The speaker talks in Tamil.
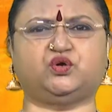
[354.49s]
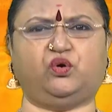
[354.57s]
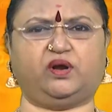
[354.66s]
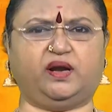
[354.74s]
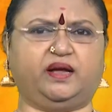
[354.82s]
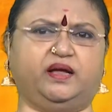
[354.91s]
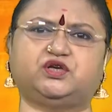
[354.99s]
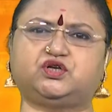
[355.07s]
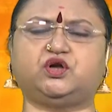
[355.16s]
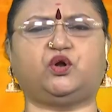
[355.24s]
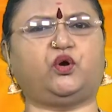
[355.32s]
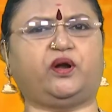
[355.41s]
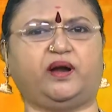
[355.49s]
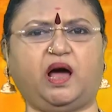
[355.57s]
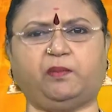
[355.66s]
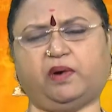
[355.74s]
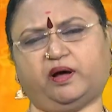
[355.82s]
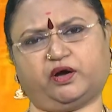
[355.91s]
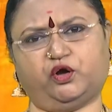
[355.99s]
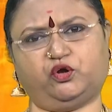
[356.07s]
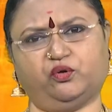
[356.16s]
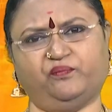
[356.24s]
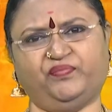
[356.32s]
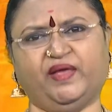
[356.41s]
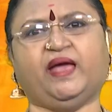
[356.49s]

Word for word: சொல்கிற கிருஷ்ணனோட நாமா இருக்கட்டும்